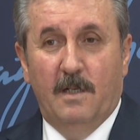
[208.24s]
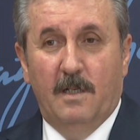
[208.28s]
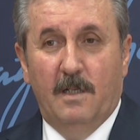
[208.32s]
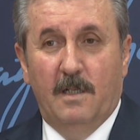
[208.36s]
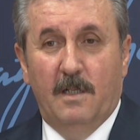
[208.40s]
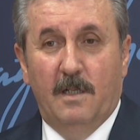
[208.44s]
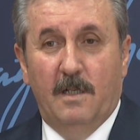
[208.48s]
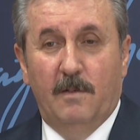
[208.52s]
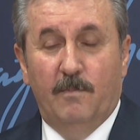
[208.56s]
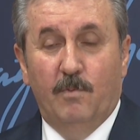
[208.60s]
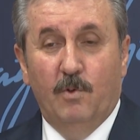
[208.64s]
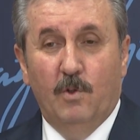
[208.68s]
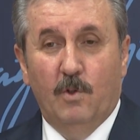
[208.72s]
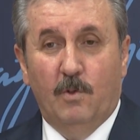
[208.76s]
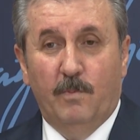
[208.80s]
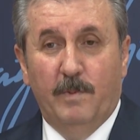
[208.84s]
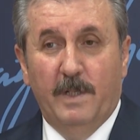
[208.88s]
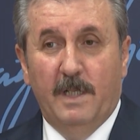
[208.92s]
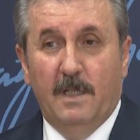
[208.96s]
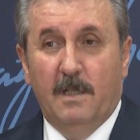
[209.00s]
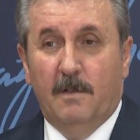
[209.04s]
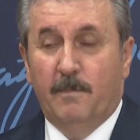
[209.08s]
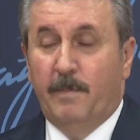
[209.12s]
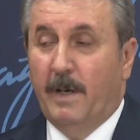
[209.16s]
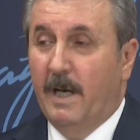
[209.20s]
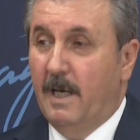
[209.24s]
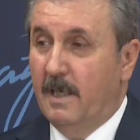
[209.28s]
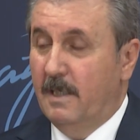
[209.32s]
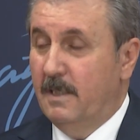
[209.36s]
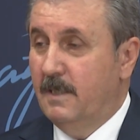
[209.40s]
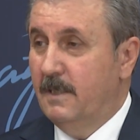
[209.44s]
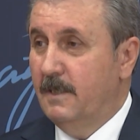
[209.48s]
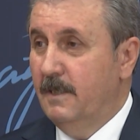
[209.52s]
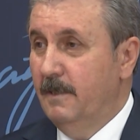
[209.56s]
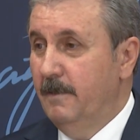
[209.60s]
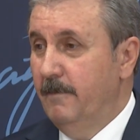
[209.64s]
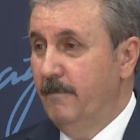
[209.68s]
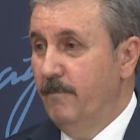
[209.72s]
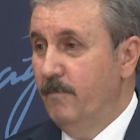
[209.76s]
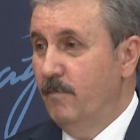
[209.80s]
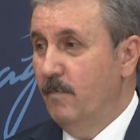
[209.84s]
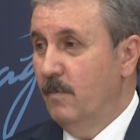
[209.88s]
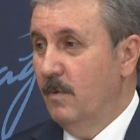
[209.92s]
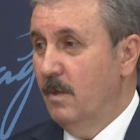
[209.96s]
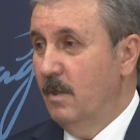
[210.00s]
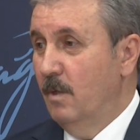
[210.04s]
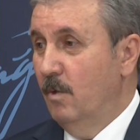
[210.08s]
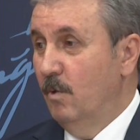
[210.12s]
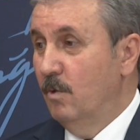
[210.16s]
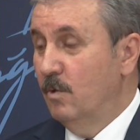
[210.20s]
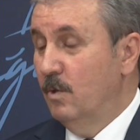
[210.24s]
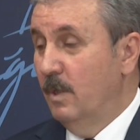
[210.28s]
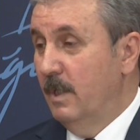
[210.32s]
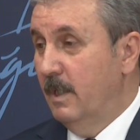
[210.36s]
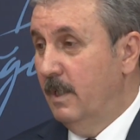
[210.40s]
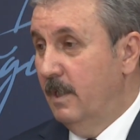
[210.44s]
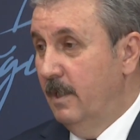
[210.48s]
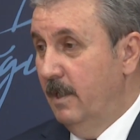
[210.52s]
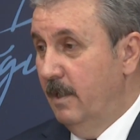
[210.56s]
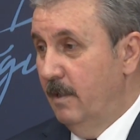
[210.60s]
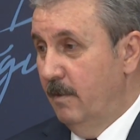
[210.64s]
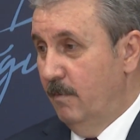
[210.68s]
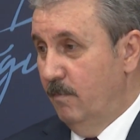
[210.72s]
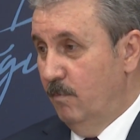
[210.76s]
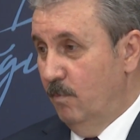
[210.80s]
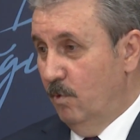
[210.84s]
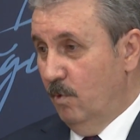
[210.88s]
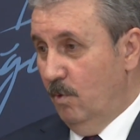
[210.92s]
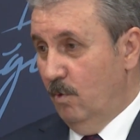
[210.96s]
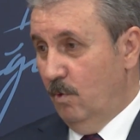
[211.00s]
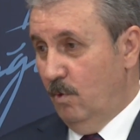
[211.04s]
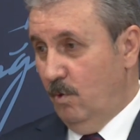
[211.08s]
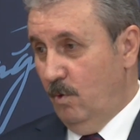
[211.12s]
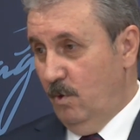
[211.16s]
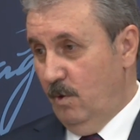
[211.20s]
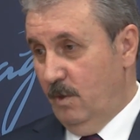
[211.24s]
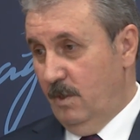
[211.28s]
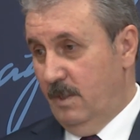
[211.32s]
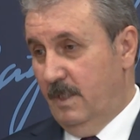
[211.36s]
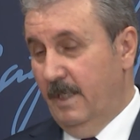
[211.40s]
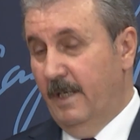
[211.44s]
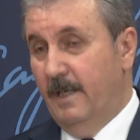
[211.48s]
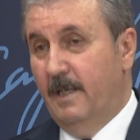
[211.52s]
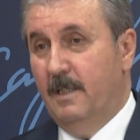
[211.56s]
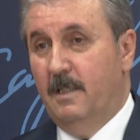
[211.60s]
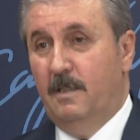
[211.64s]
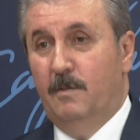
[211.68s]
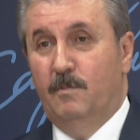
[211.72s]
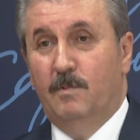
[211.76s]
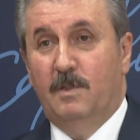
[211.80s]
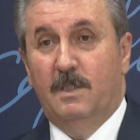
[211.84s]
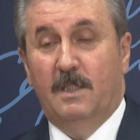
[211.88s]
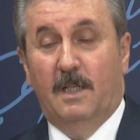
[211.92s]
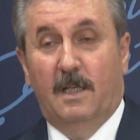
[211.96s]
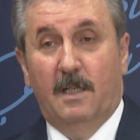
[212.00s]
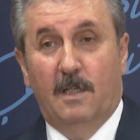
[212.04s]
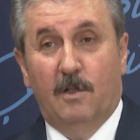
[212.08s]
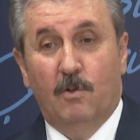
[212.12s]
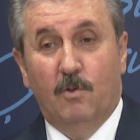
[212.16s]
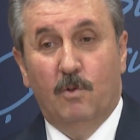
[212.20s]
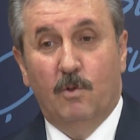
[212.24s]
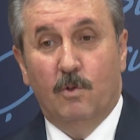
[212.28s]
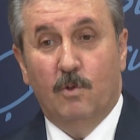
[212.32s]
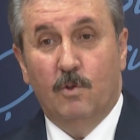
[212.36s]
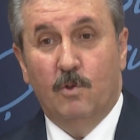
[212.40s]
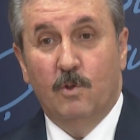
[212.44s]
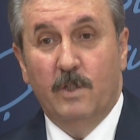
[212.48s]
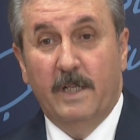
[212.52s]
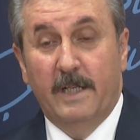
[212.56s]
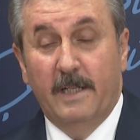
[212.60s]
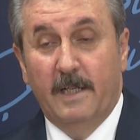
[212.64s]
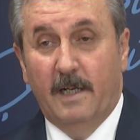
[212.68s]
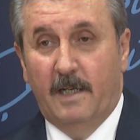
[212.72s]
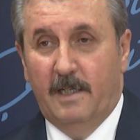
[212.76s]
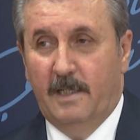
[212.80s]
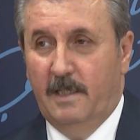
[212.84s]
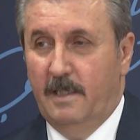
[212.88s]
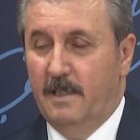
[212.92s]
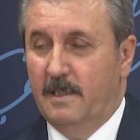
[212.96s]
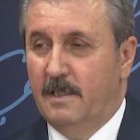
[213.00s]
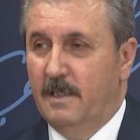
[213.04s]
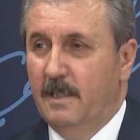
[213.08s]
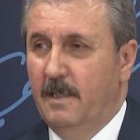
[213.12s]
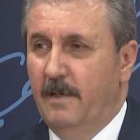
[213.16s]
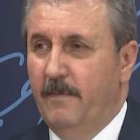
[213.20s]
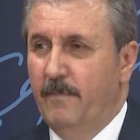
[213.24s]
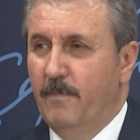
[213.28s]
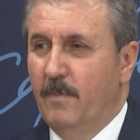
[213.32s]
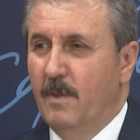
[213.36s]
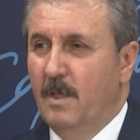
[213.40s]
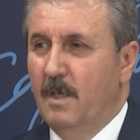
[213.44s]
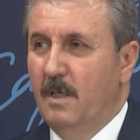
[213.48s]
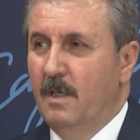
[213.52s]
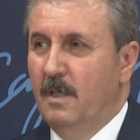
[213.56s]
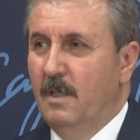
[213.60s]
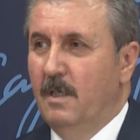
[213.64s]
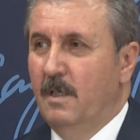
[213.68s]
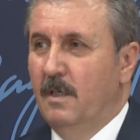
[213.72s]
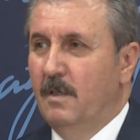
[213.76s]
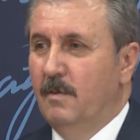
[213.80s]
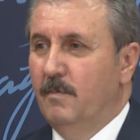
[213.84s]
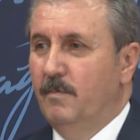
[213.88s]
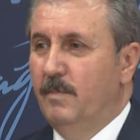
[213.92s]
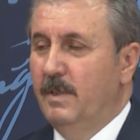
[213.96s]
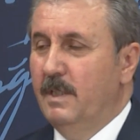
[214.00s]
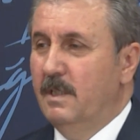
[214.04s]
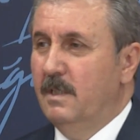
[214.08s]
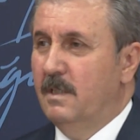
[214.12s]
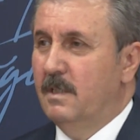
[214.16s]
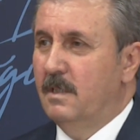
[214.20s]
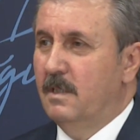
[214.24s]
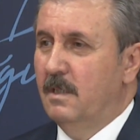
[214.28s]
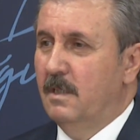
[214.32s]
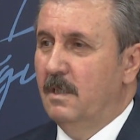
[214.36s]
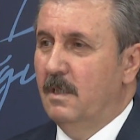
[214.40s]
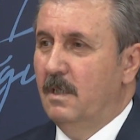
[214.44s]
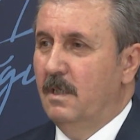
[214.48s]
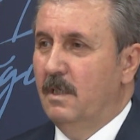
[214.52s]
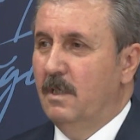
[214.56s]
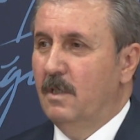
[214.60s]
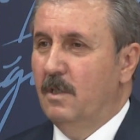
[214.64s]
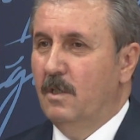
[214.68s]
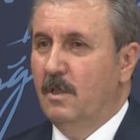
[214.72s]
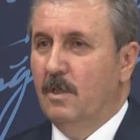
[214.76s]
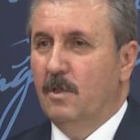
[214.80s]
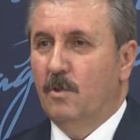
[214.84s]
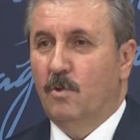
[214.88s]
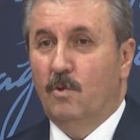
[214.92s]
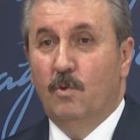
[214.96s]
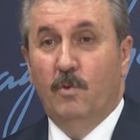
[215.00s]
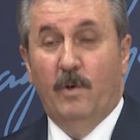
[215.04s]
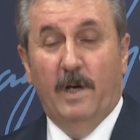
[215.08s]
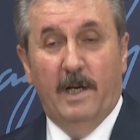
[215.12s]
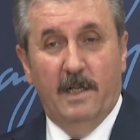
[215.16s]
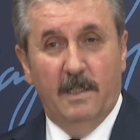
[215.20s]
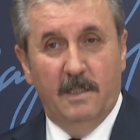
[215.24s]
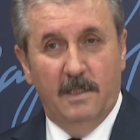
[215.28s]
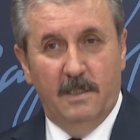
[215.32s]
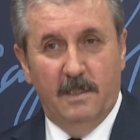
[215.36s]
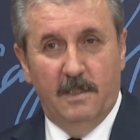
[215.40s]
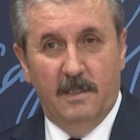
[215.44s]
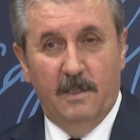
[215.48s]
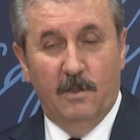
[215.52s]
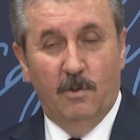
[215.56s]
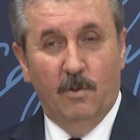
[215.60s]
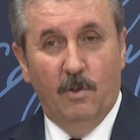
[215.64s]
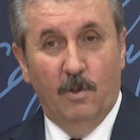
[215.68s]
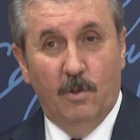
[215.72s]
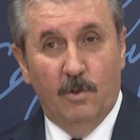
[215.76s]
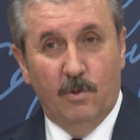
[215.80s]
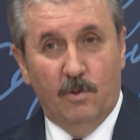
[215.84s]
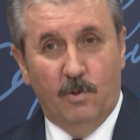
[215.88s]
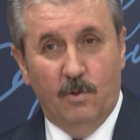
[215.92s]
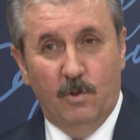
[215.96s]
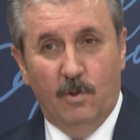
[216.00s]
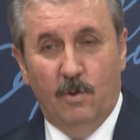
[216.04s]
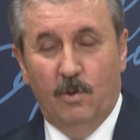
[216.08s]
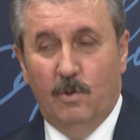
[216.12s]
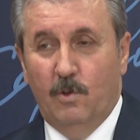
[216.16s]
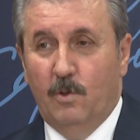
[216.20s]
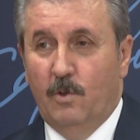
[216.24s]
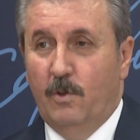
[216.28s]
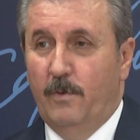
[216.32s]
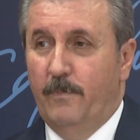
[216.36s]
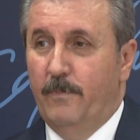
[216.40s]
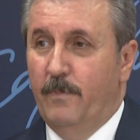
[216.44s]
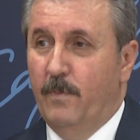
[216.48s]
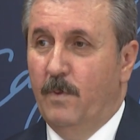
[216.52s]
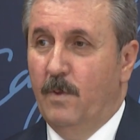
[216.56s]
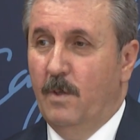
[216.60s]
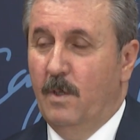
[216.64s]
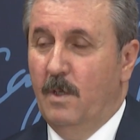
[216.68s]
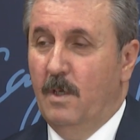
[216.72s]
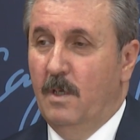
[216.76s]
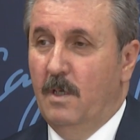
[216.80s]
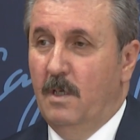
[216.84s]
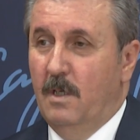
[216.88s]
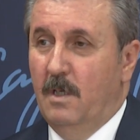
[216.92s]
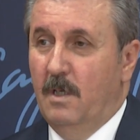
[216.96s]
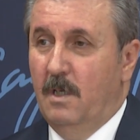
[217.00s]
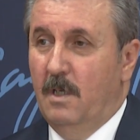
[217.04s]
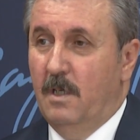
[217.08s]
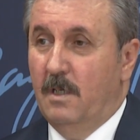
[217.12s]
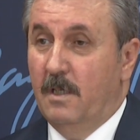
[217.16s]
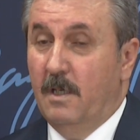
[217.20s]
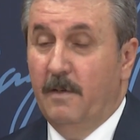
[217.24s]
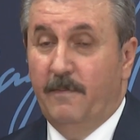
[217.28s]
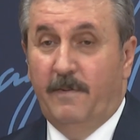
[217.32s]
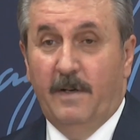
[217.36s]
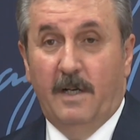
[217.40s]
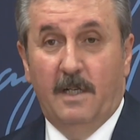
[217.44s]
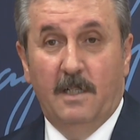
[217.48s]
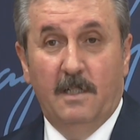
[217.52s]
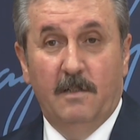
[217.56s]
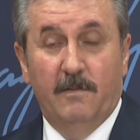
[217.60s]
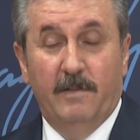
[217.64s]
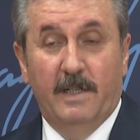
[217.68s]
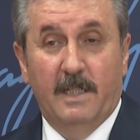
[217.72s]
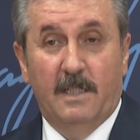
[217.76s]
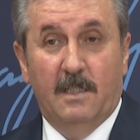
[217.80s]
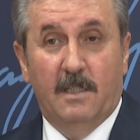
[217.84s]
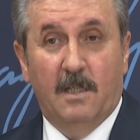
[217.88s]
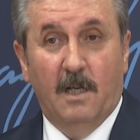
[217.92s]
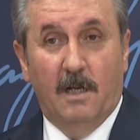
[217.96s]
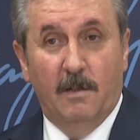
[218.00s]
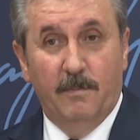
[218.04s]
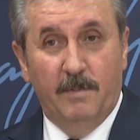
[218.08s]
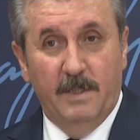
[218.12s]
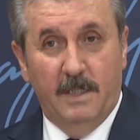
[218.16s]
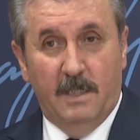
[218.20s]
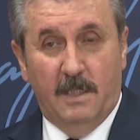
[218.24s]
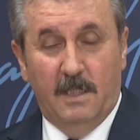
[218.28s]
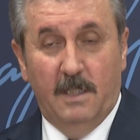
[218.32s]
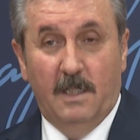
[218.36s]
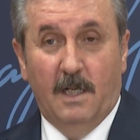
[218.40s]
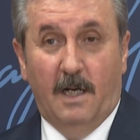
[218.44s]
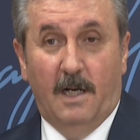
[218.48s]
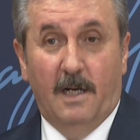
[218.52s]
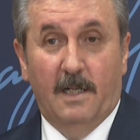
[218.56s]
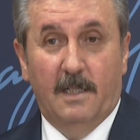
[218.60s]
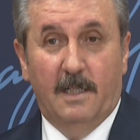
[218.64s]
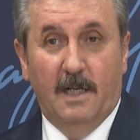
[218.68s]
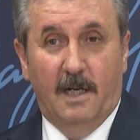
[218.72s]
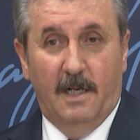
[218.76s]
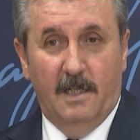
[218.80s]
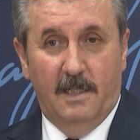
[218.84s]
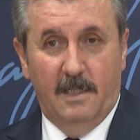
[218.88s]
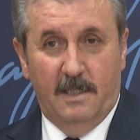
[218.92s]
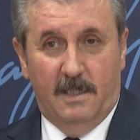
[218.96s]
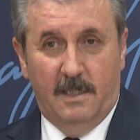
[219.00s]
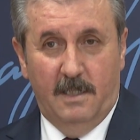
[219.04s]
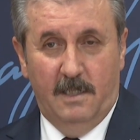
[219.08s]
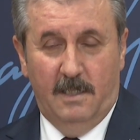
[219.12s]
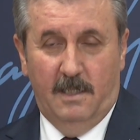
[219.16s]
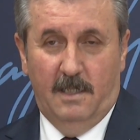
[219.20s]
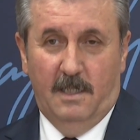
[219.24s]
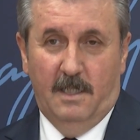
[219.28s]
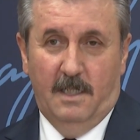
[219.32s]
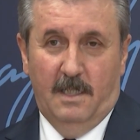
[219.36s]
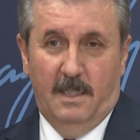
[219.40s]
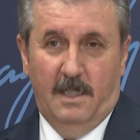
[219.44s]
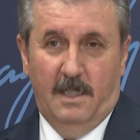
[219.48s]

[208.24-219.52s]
e, Büyük Birlik Partisi özellikle bugünkü ziyaretimizin ana konusu yeni anayasa. Biz güvenliği, özgürlüğü, refahı ve tabii ki adaleti